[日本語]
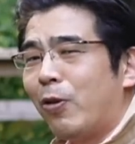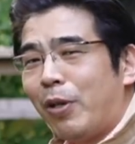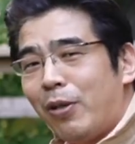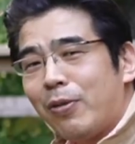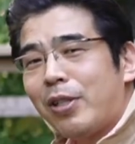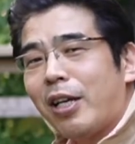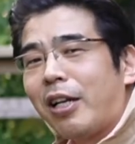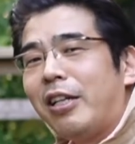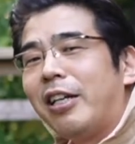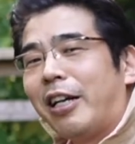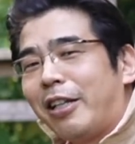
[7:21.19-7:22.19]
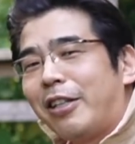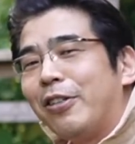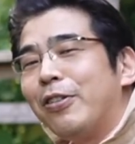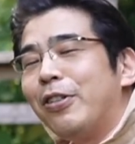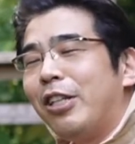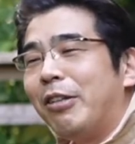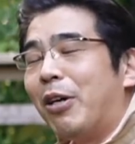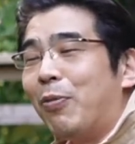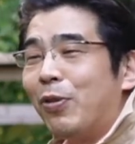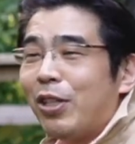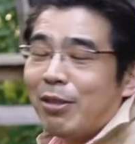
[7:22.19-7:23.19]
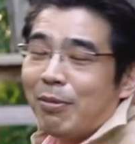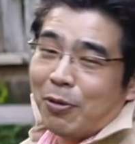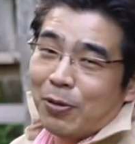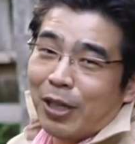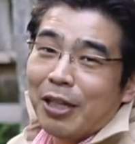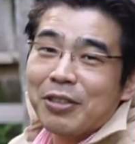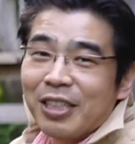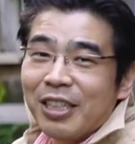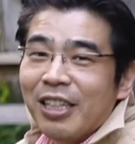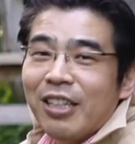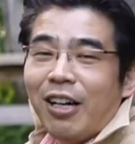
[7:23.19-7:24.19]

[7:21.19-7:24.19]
ろ面倒くさいからいいかなっていうふうに今思ってしまうことがあるし